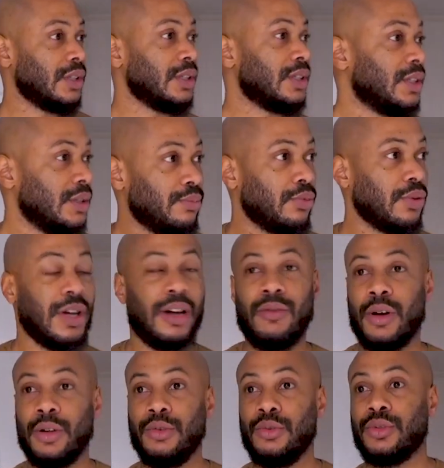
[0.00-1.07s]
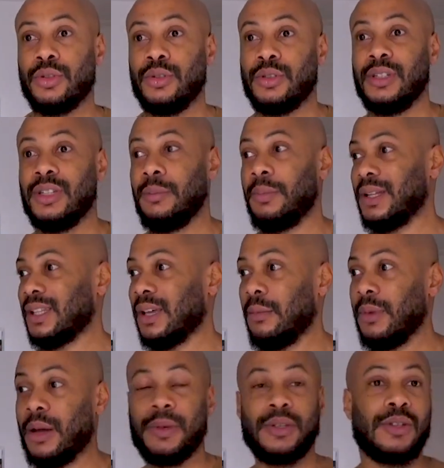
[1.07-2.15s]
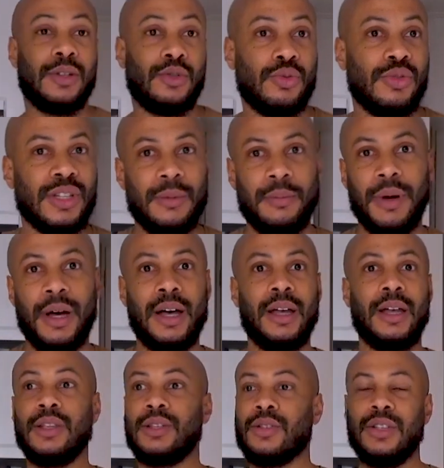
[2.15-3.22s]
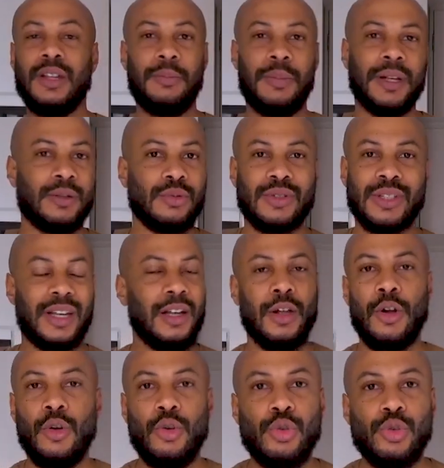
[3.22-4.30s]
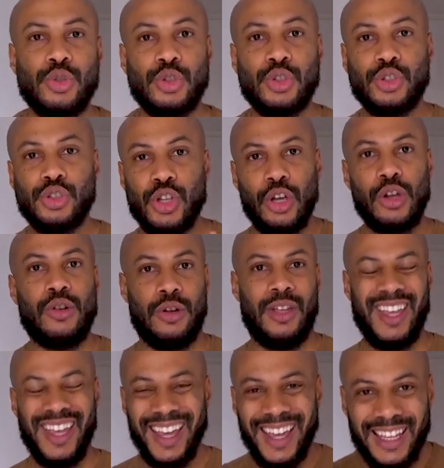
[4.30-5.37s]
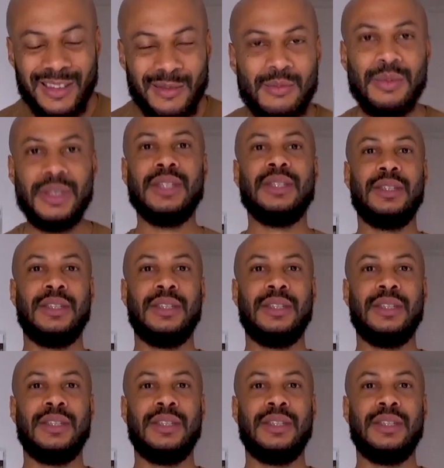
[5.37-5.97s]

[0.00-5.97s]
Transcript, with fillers: qu'est-ce qu'il pourrait avoir d'autre Ce n'est pas ta mère parce qu'elle te soutient pas, ce n'est pas tout ça. Le seul ennemi